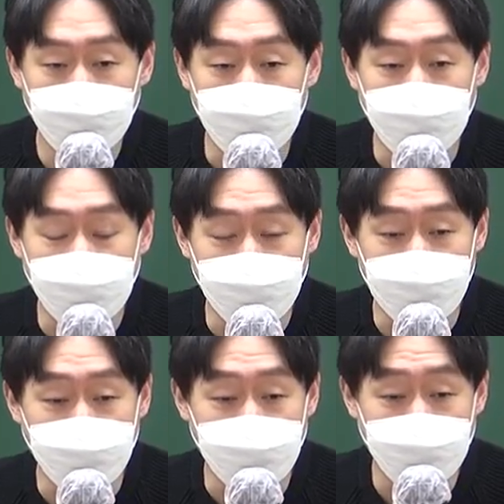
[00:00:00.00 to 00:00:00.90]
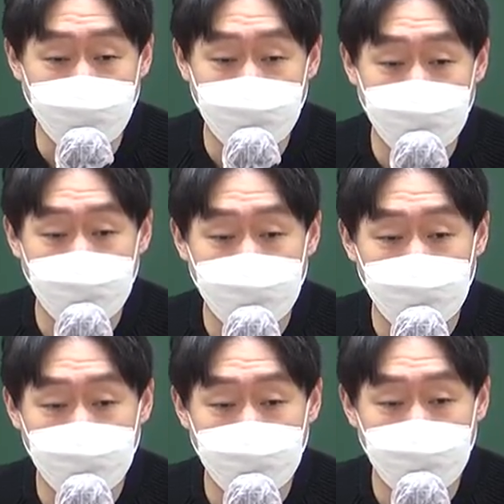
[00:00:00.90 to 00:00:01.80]
지는 얼마나 되셨나요?
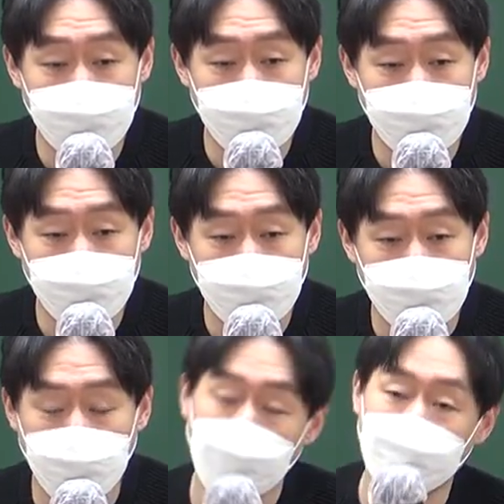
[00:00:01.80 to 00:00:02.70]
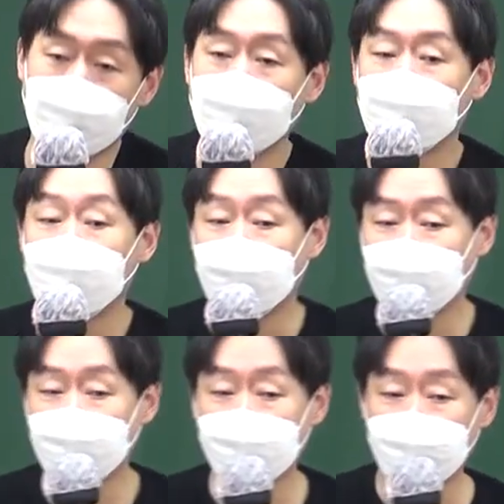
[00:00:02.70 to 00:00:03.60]
어, 정말 얼마
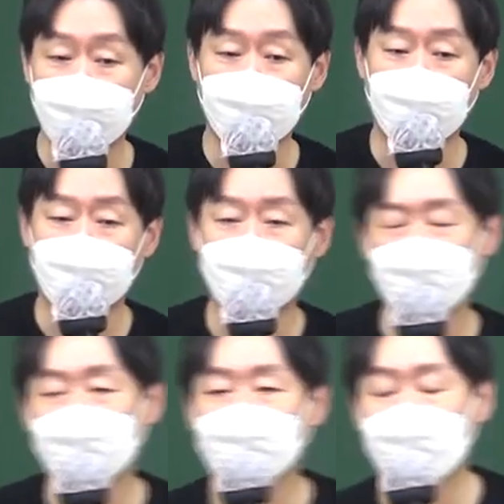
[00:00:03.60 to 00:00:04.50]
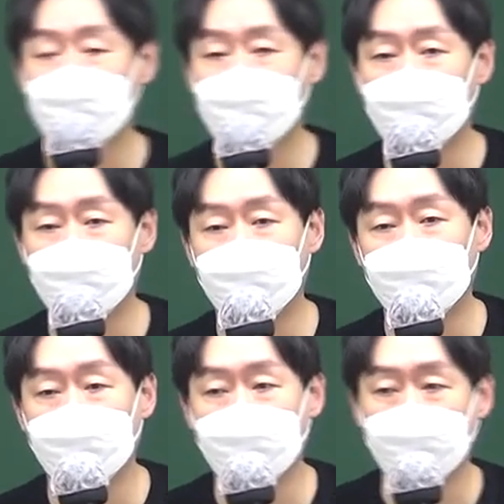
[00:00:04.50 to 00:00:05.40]
안 되셨네요. 아, 그러면은 일
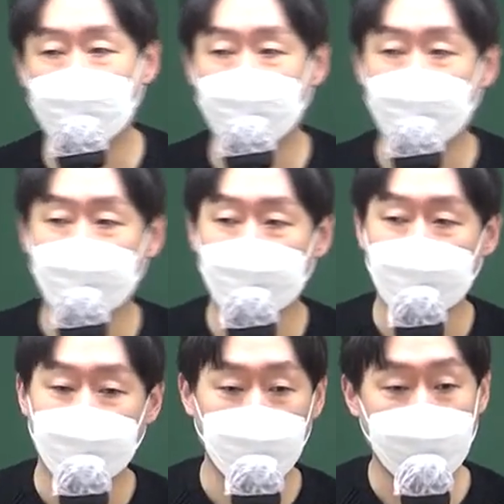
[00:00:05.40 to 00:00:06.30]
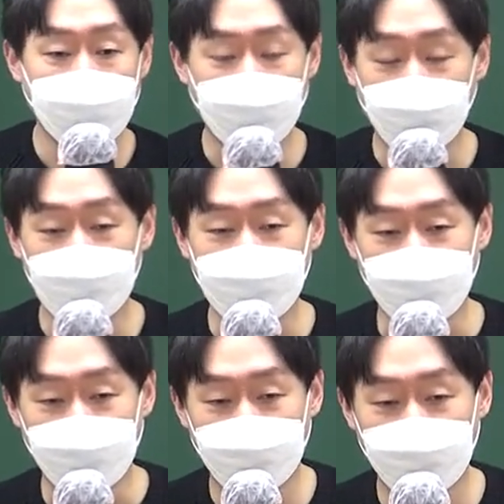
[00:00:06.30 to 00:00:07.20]
차가 회계가
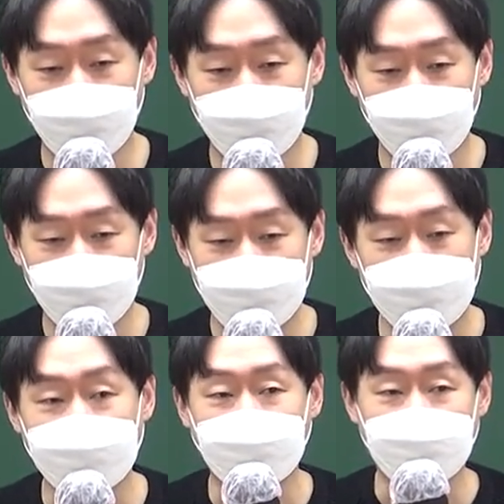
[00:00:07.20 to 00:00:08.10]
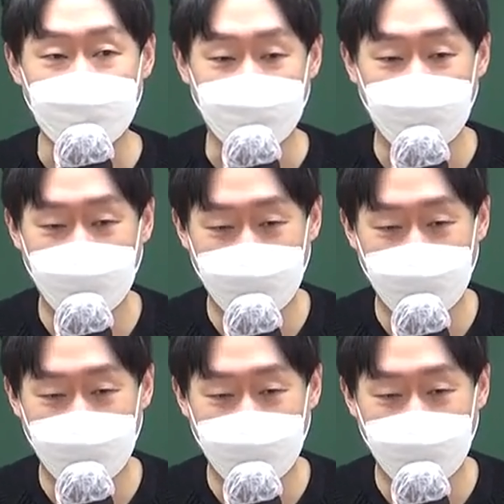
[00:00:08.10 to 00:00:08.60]
어렵죠. 장난 아니죠.